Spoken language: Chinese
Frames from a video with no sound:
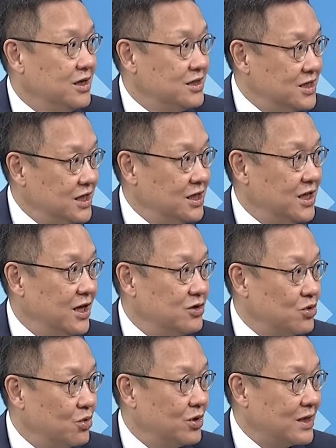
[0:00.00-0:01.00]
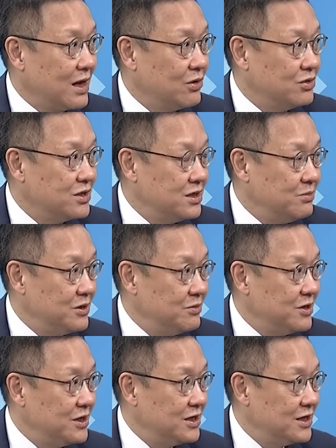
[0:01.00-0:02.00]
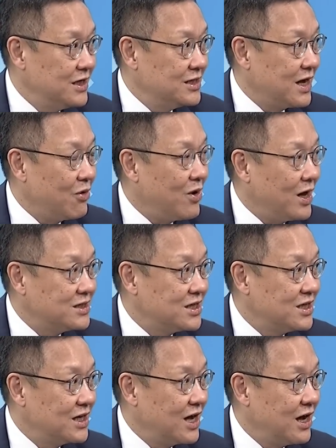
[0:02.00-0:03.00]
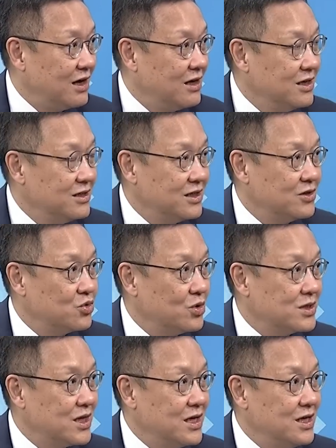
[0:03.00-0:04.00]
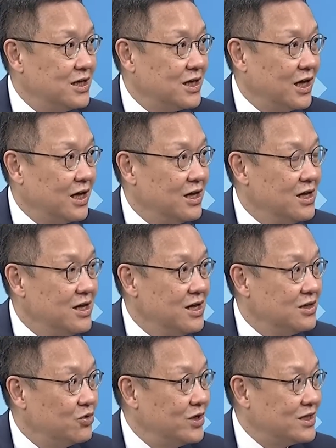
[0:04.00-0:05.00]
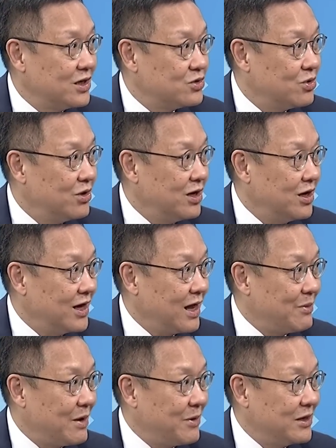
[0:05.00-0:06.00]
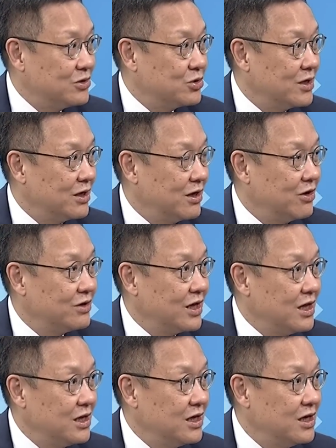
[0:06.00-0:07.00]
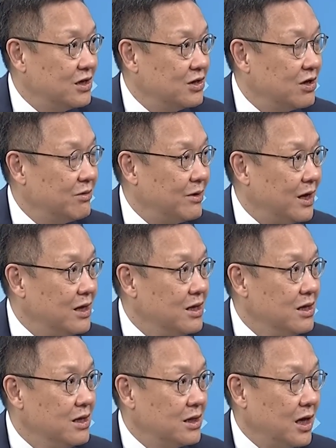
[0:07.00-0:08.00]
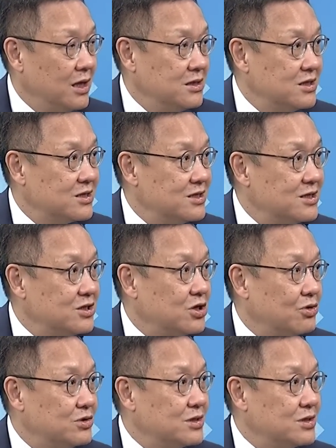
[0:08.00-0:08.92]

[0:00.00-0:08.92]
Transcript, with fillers: 今天中国大陆 GDP，人家花旗银行这个做生意的会讲说，干嘛帮你吹到六点一，对不对？他也是实事求